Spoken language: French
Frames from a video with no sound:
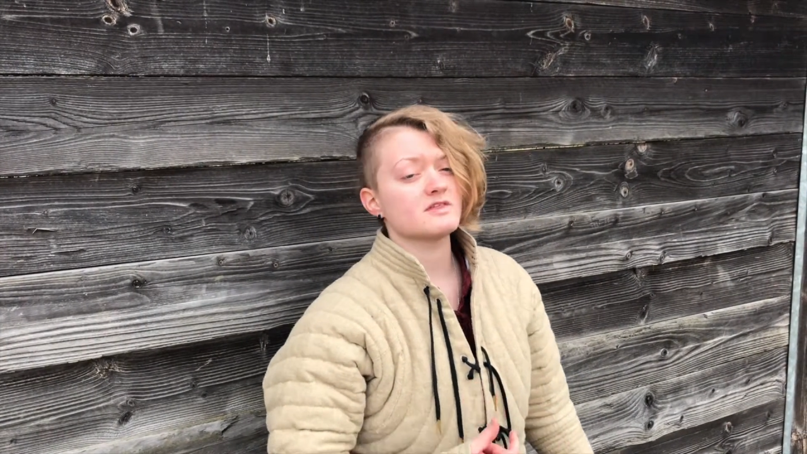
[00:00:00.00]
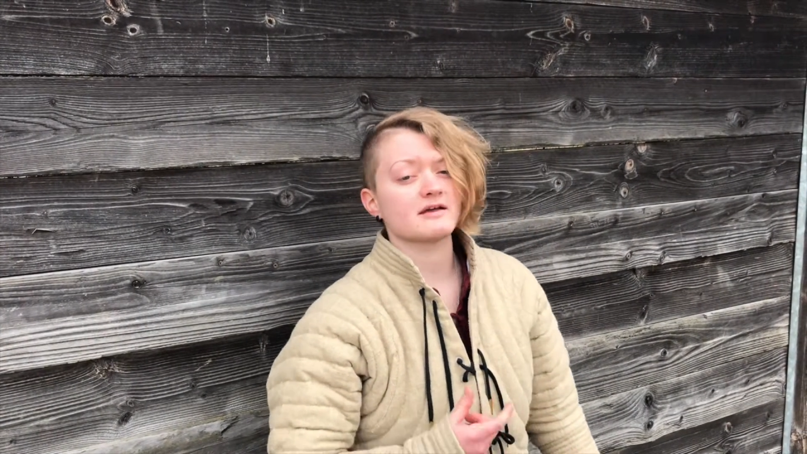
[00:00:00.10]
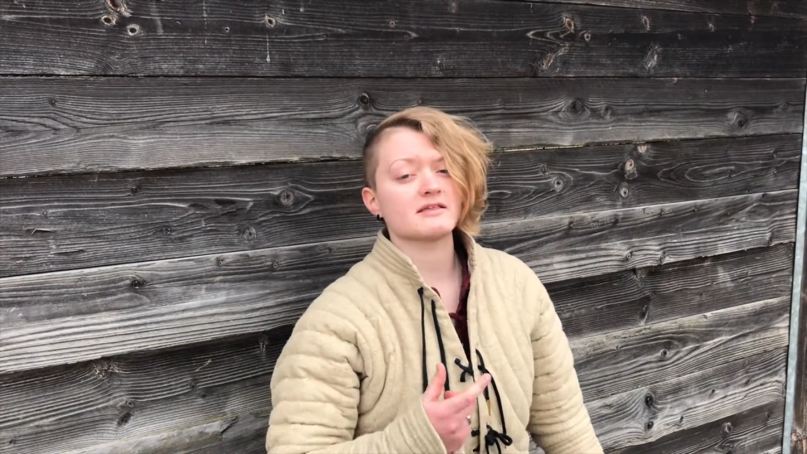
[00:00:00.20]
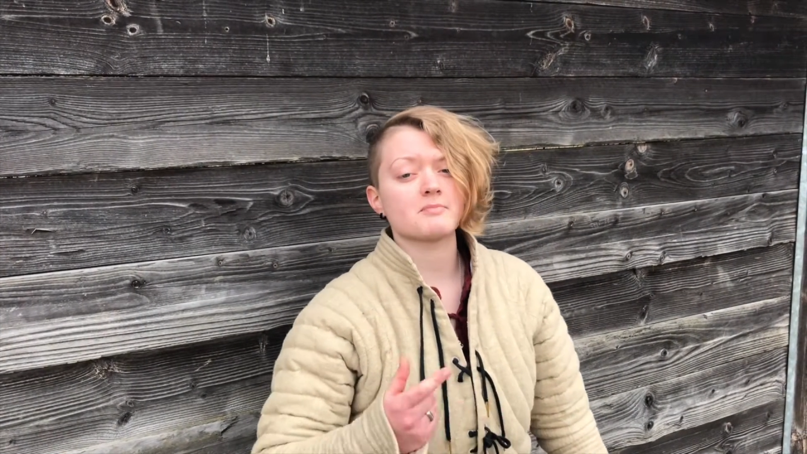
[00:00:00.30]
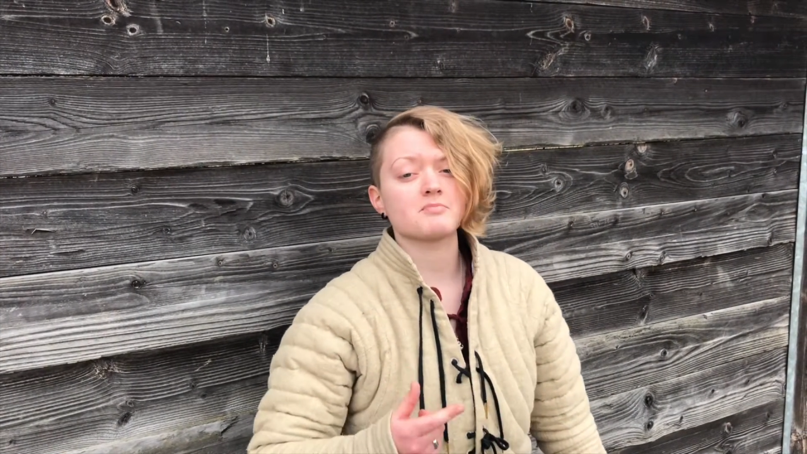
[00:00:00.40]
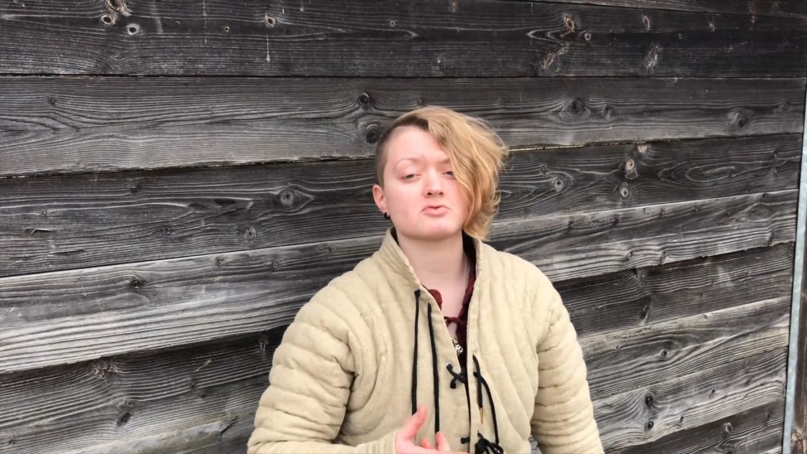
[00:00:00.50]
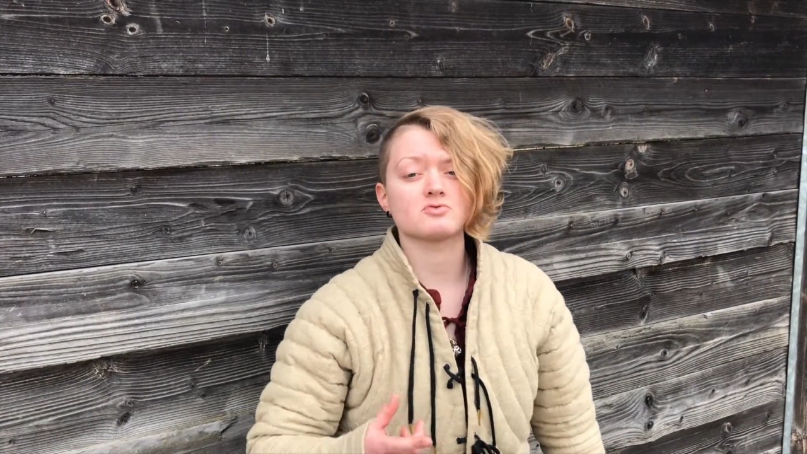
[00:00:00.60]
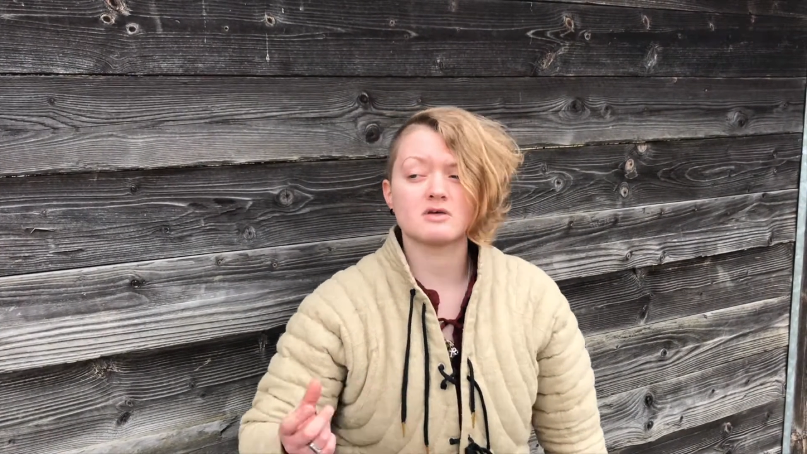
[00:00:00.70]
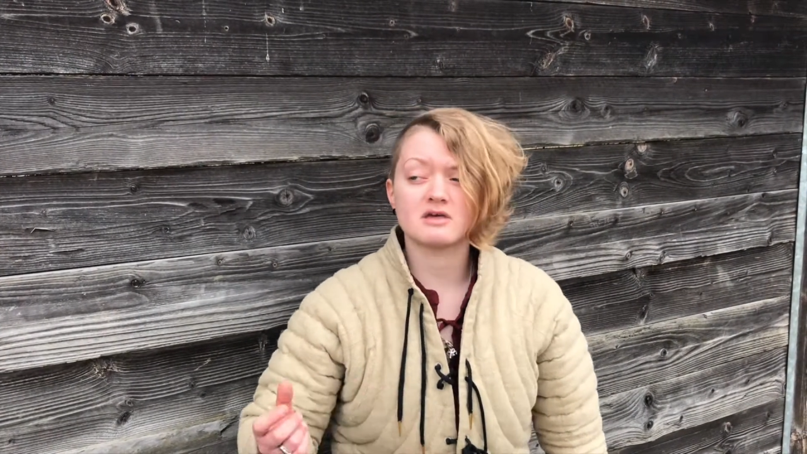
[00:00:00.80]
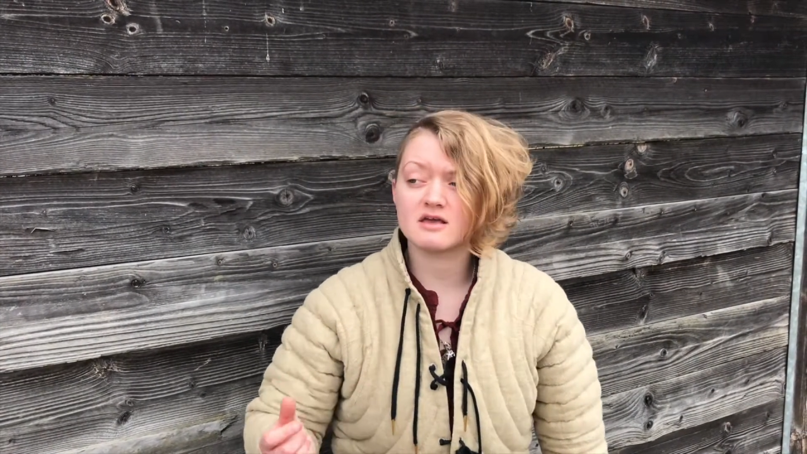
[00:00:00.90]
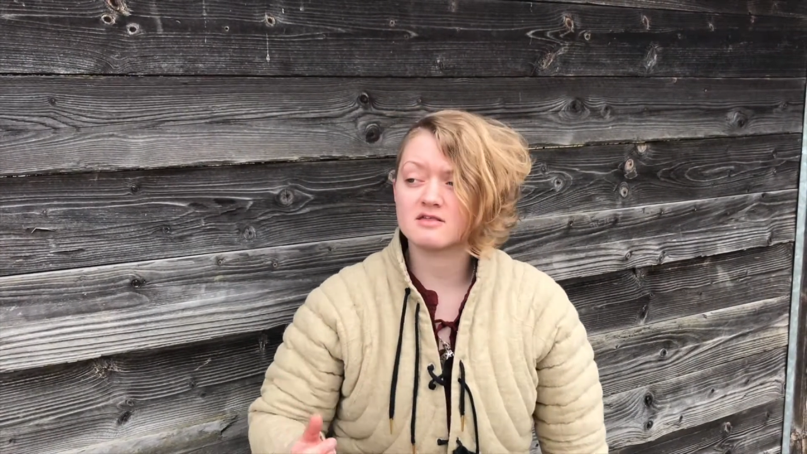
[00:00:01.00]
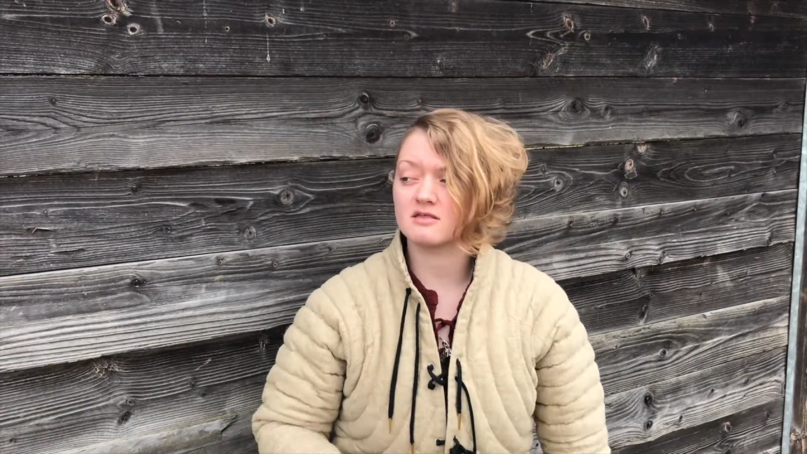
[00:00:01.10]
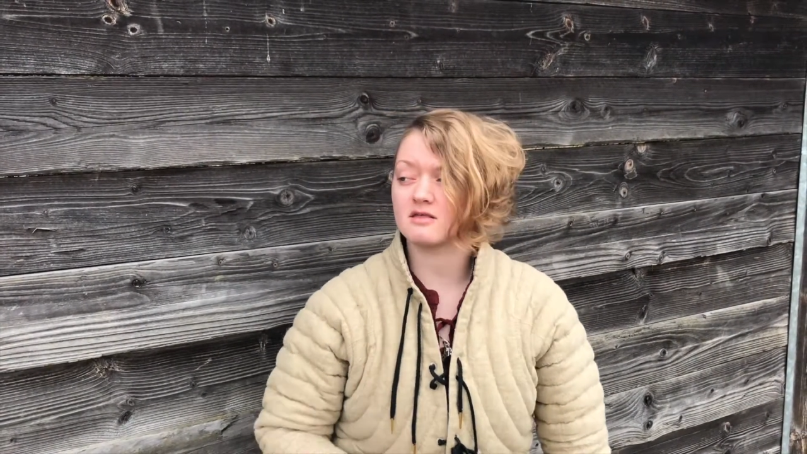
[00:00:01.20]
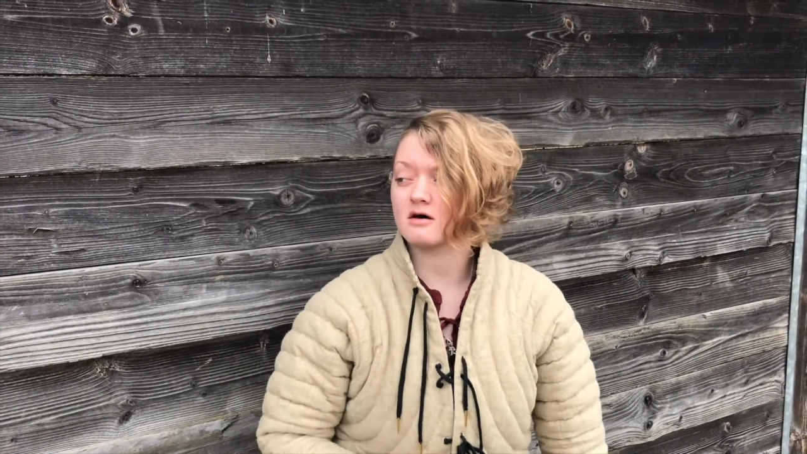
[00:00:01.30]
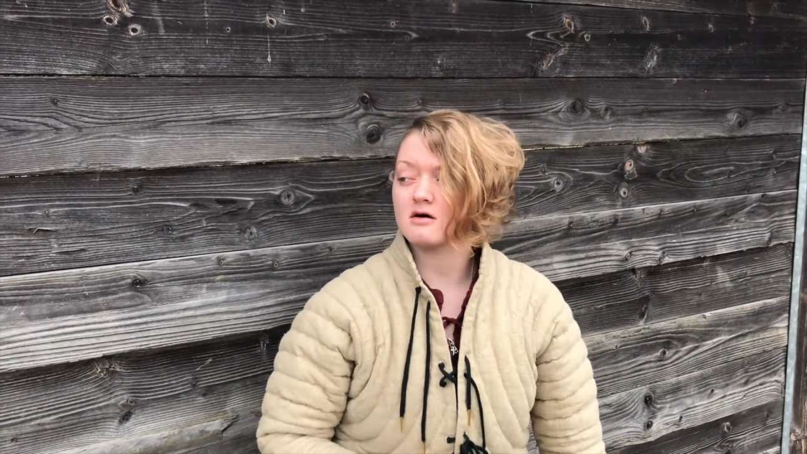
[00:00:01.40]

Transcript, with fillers: italiens portugais, etc.